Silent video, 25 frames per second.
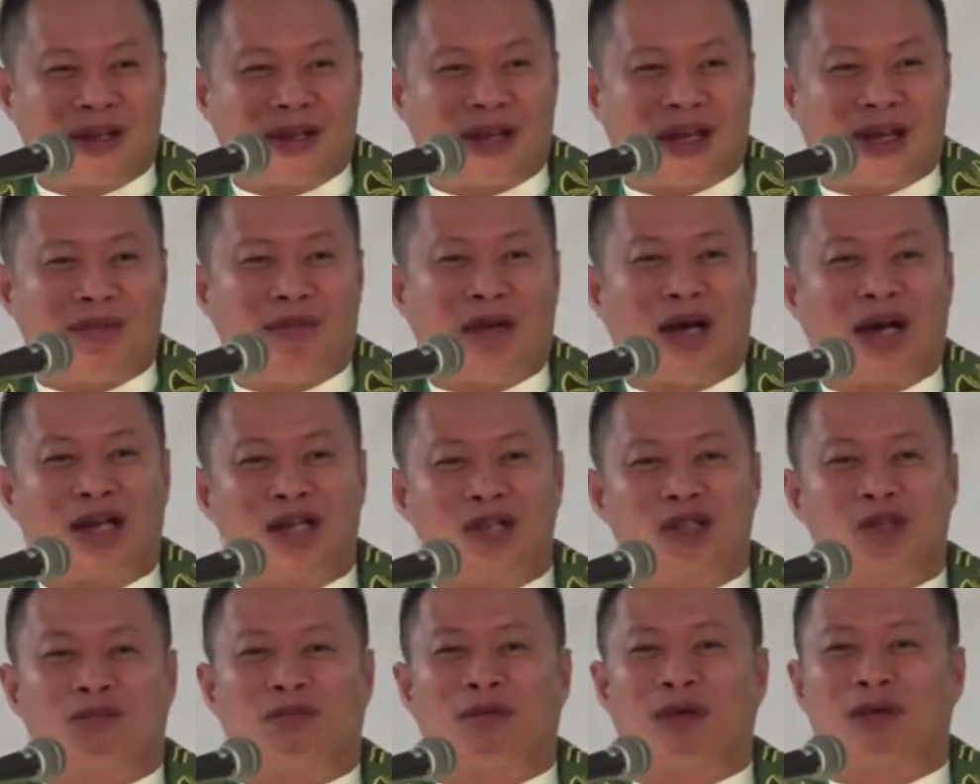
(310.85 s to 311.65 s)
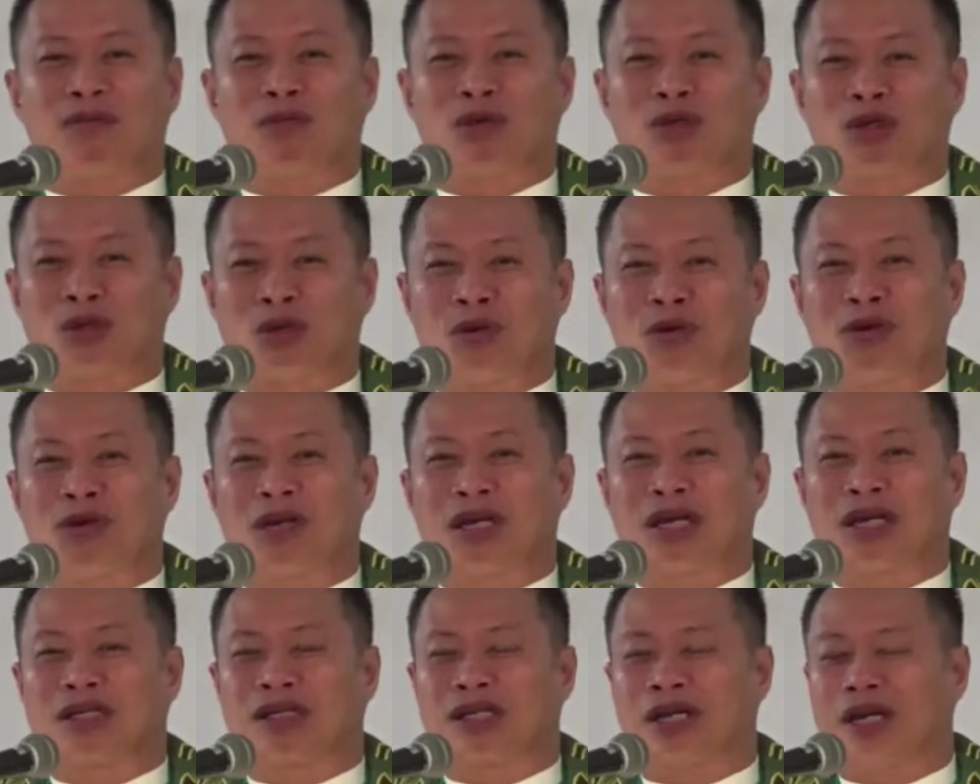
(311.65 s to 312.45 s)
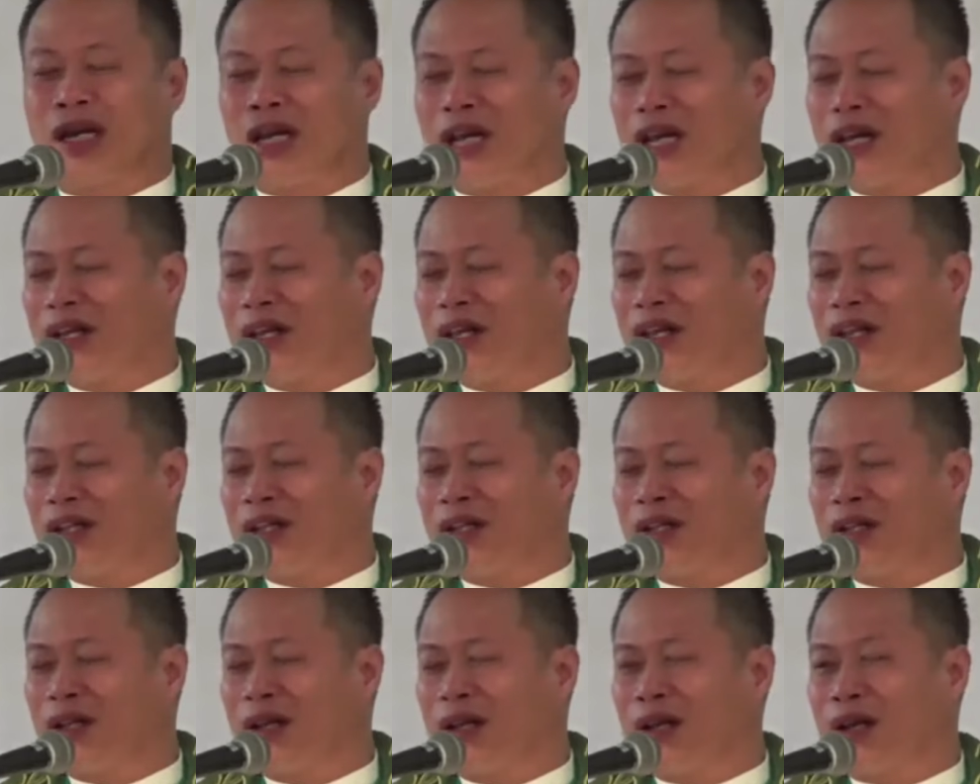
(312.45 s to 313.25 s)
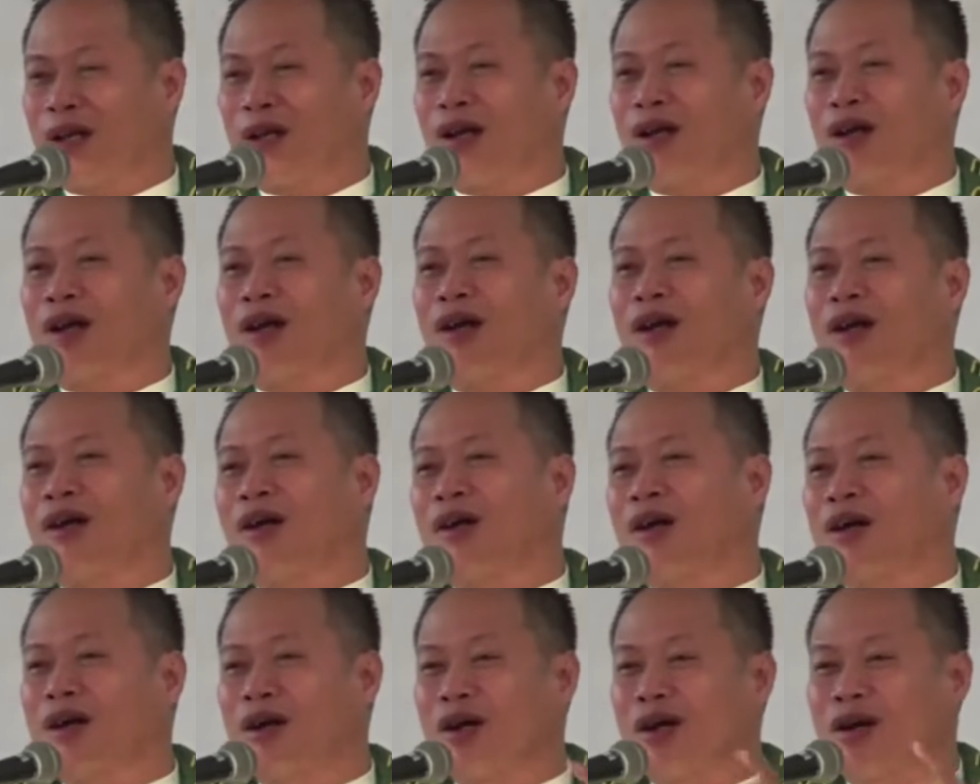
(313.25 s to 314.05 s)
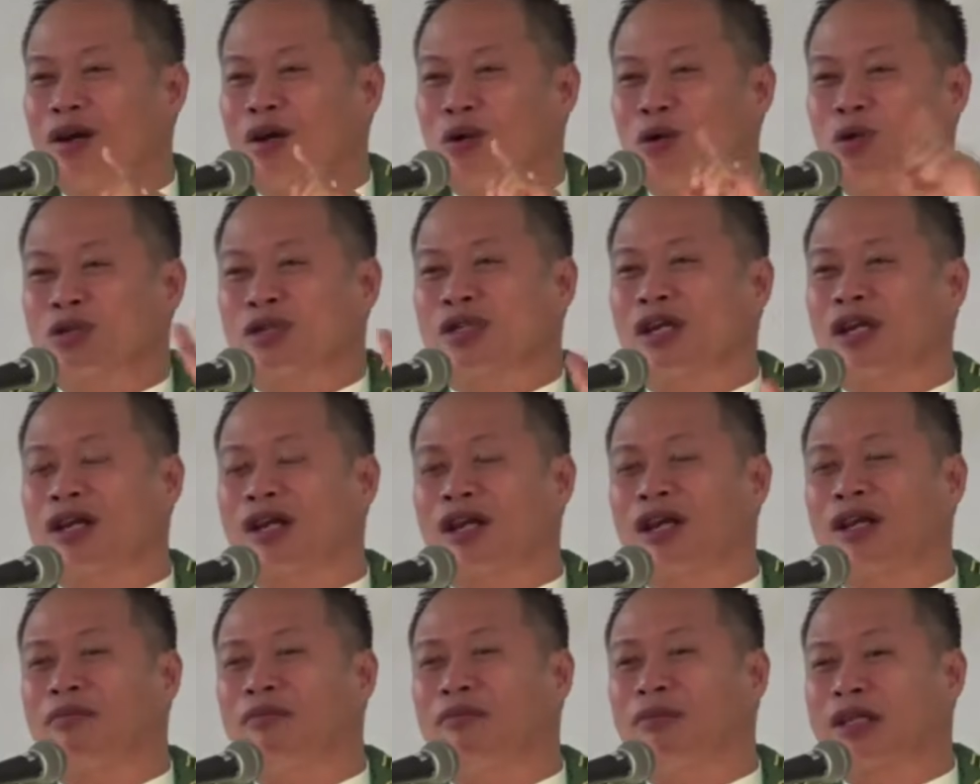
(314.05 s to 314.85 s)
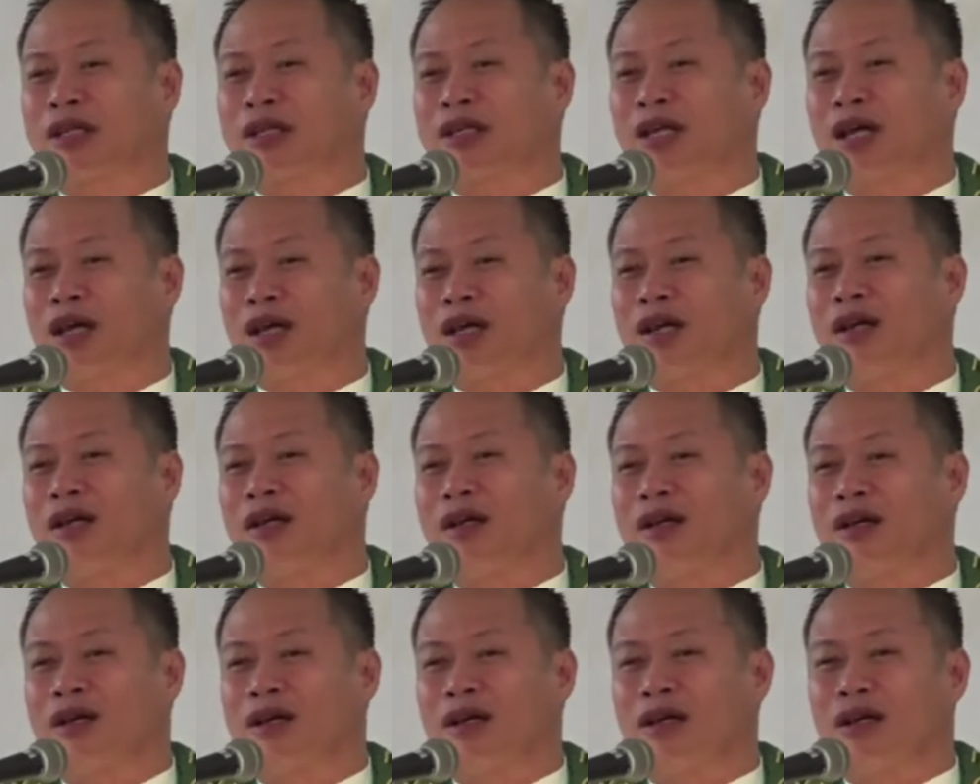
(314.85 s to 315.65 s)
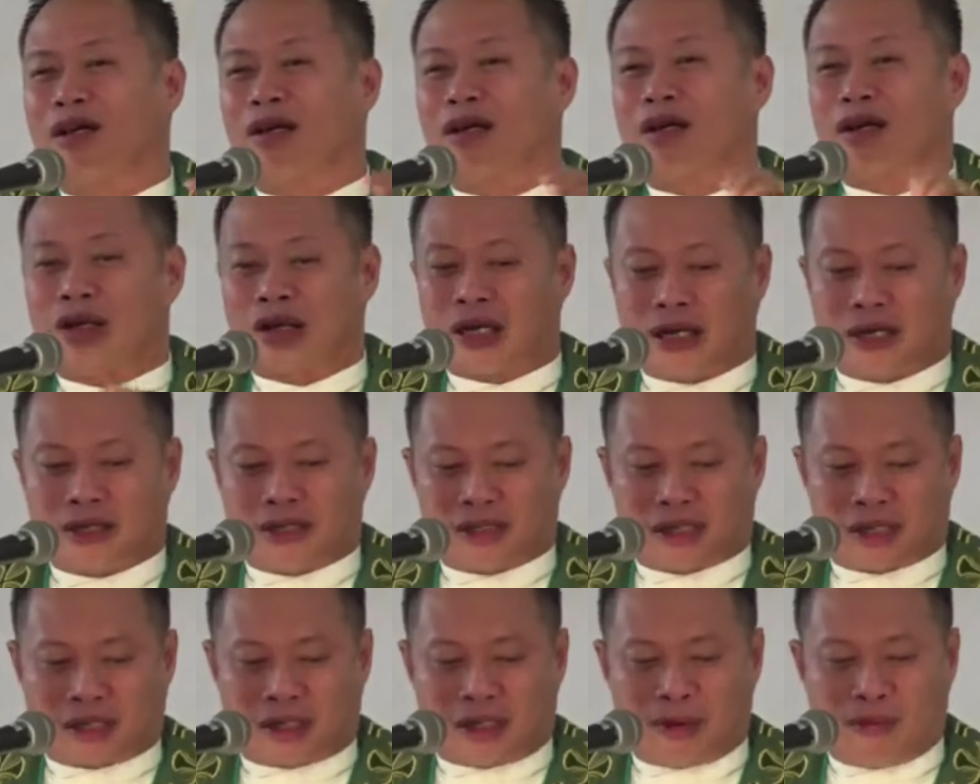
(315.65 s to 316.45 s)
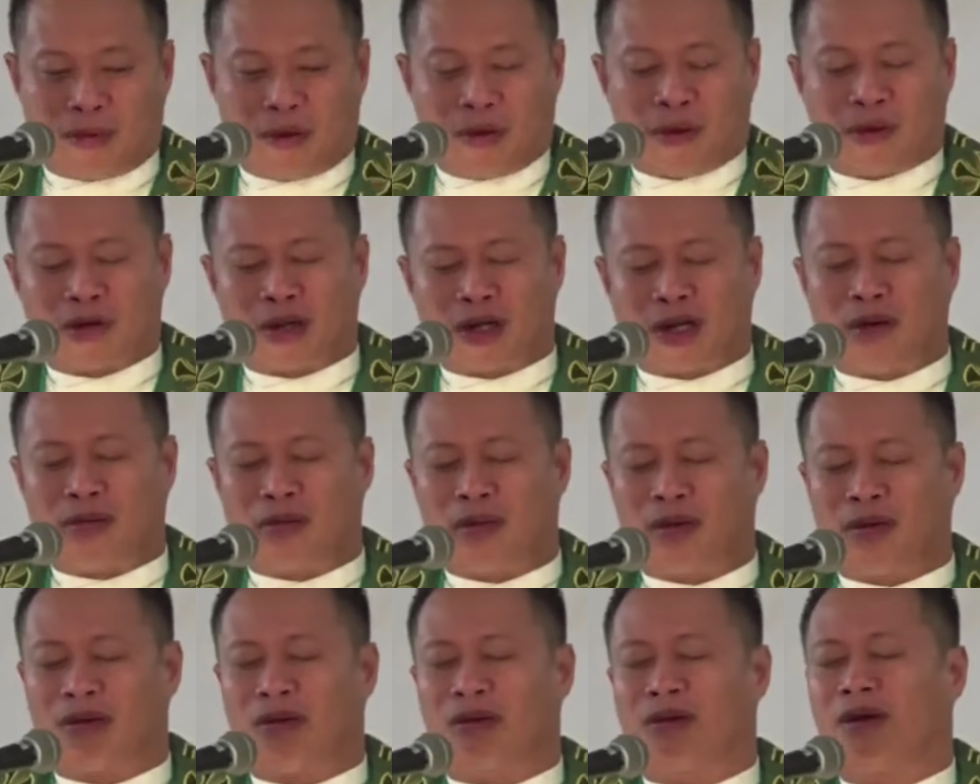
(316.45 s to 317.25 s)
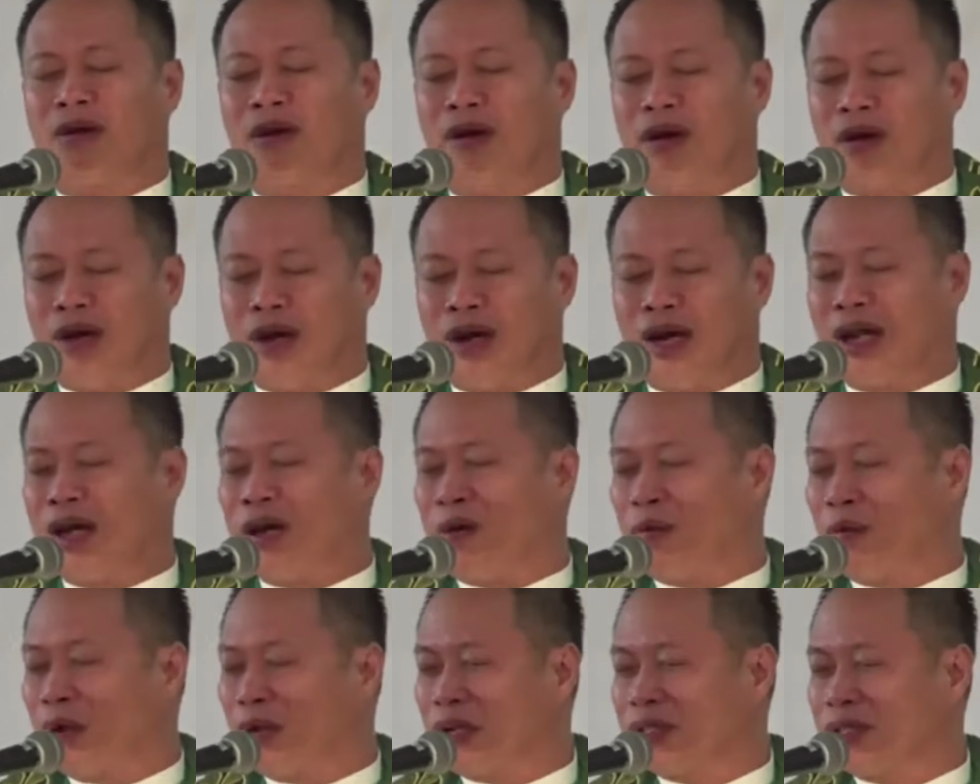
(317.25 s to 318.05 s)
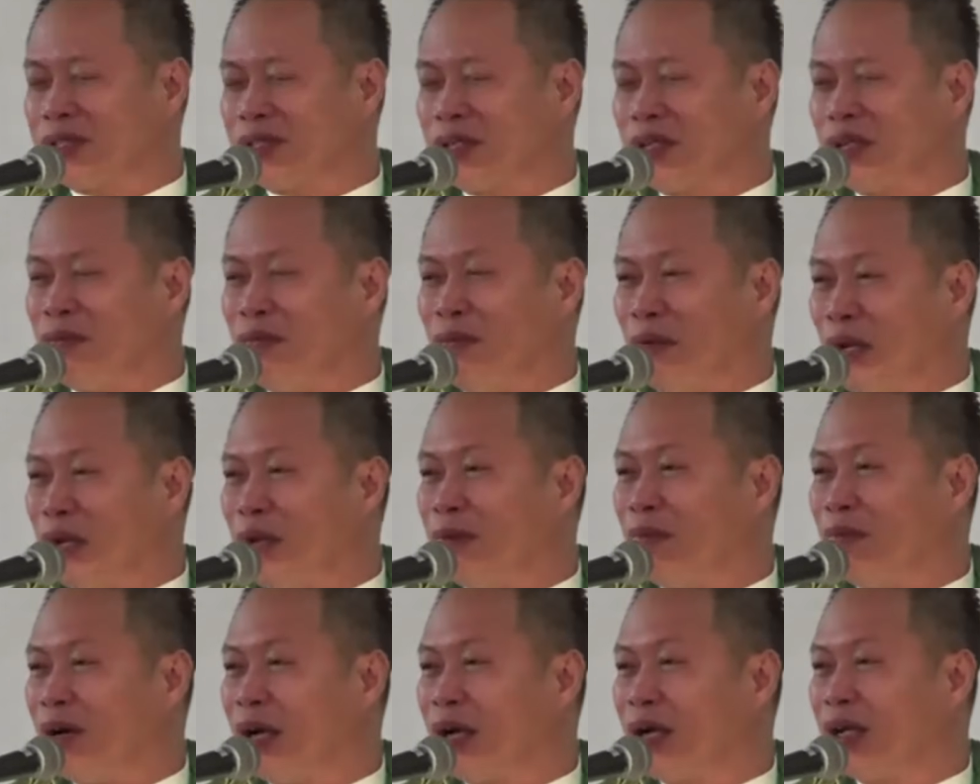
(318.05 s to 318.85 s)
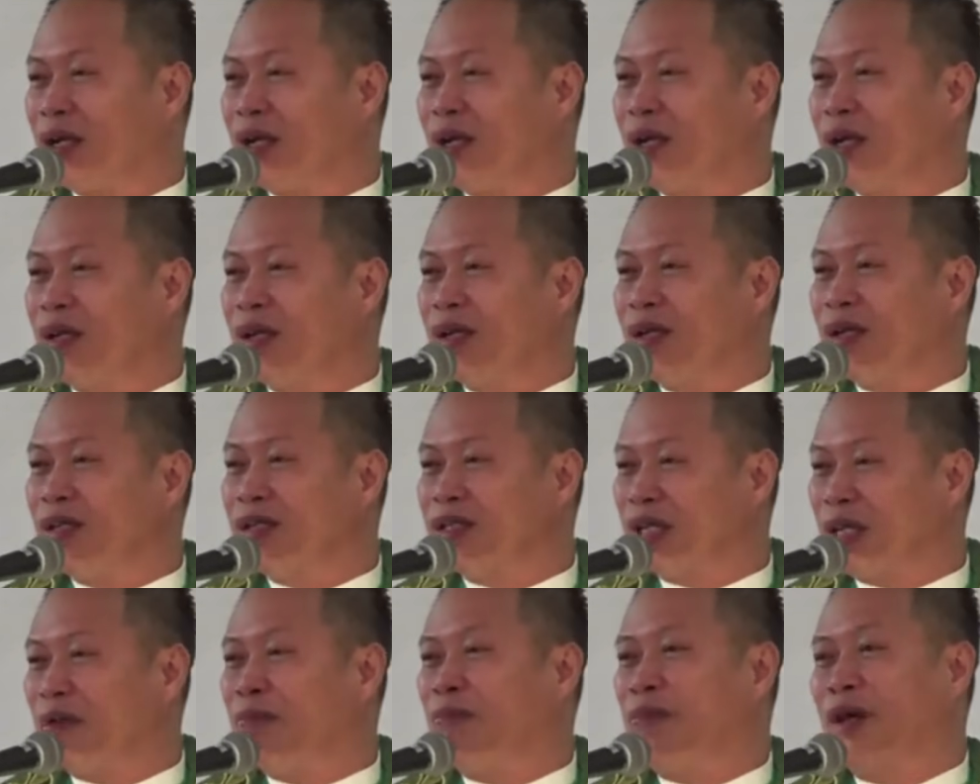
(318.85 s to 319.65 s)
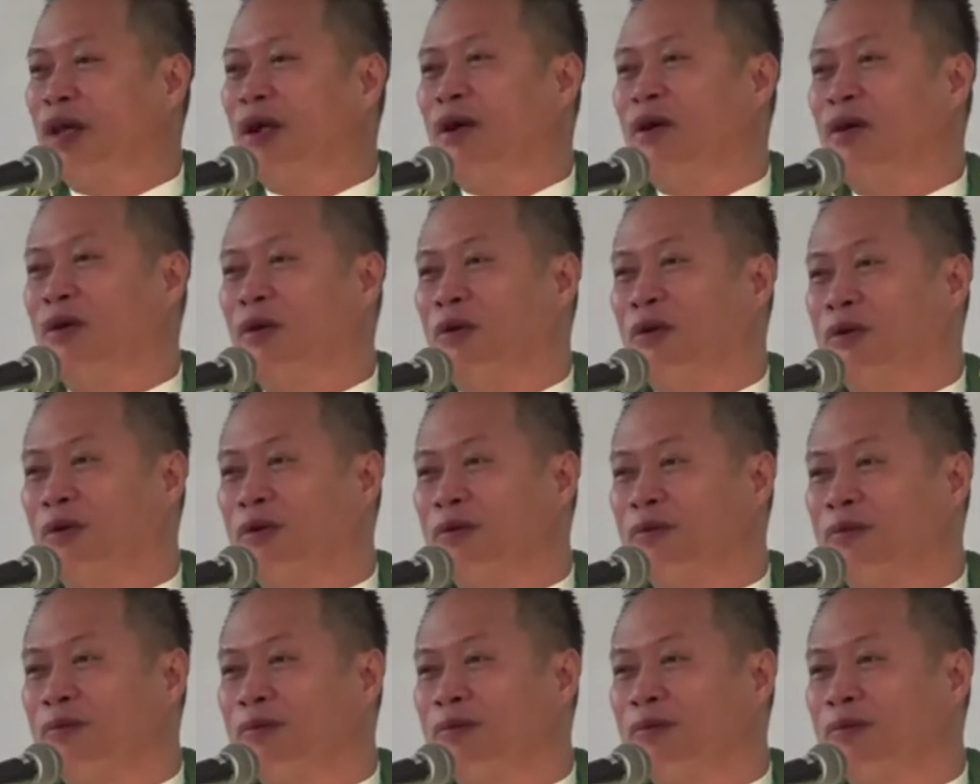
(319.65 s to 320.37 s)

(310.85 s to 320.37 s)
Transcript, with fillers: Kay maadso pay musod kas langit nga usaray mata kaysa tibuok nimong lawas ibalibag sa impierno.